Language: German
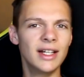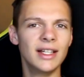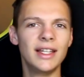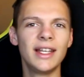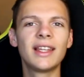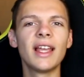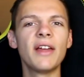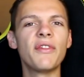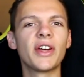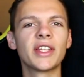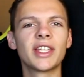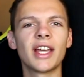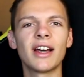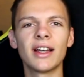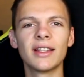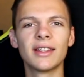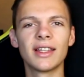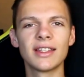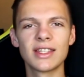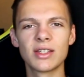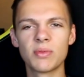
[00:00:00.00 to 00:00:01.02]
Liegt einfach
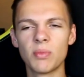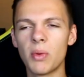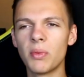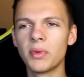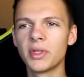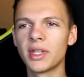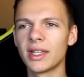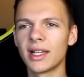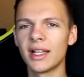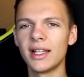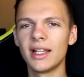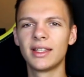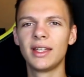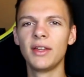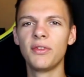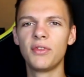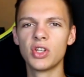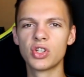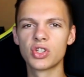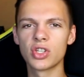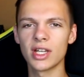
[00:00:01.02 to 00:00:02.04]
daran, dass ich momentan
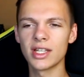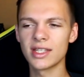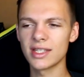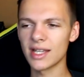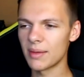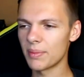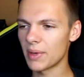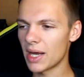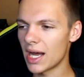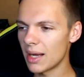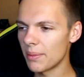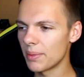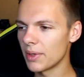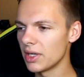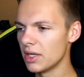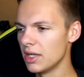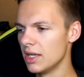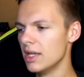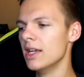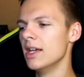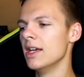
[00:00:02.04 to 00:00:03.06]
relativ viel Stress habe.
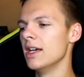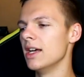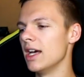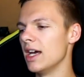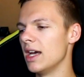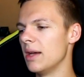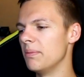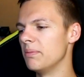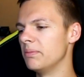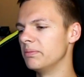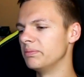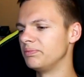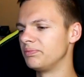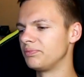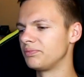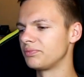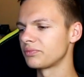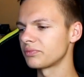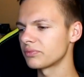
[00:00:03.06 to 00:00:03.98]
Aber ähm,